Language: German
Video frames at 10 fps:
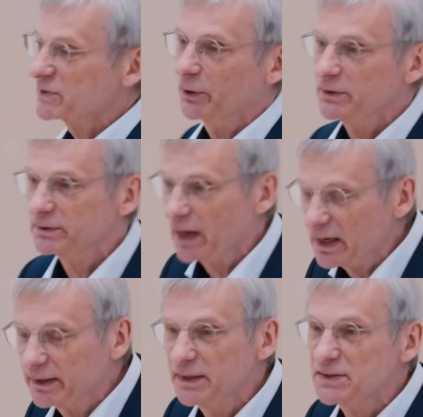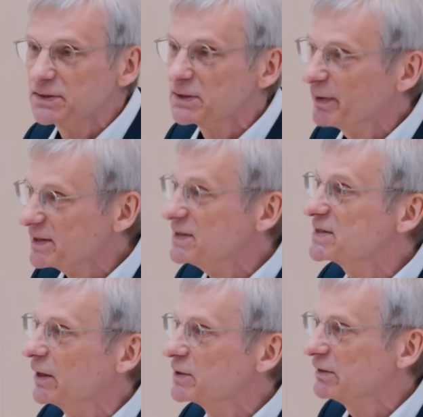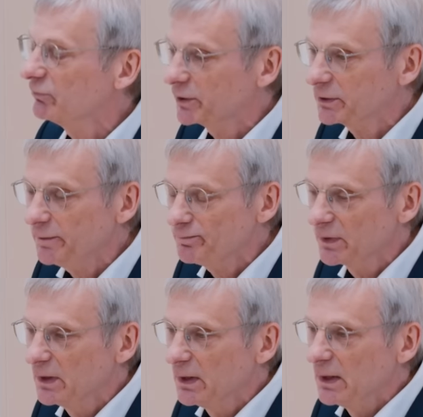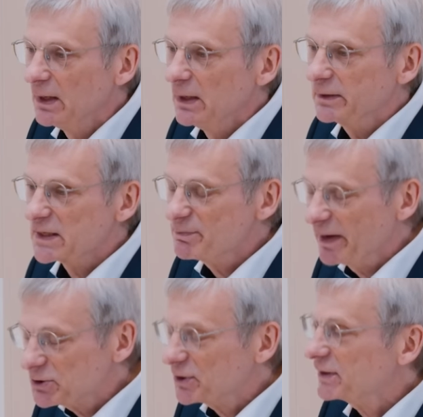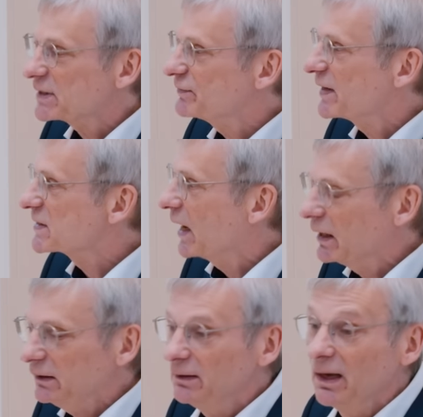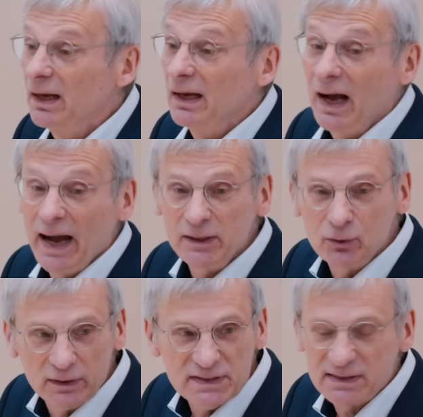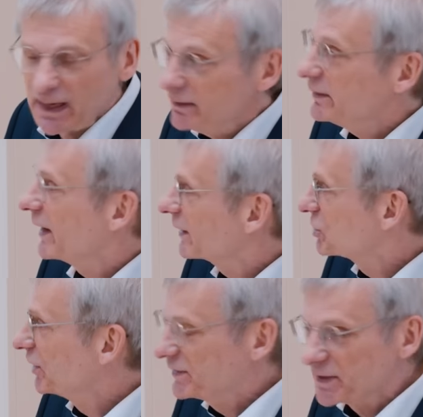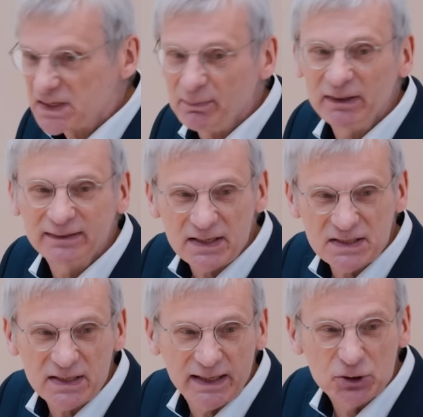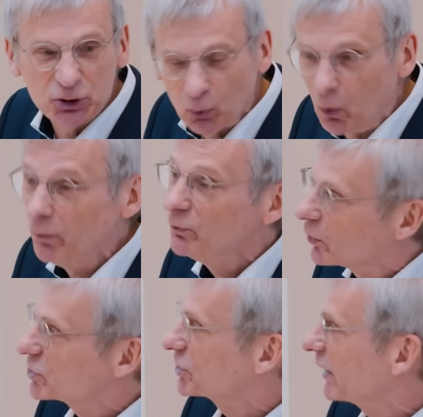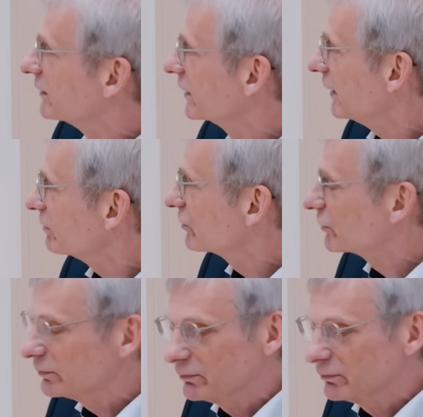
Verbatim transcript: sollten, da kennen Sie sich bestens aus, Herr Woidke, dass menschliches Versagen eine Konstante der Geschichte ist, aber dass es einen Stromnotstand gibt,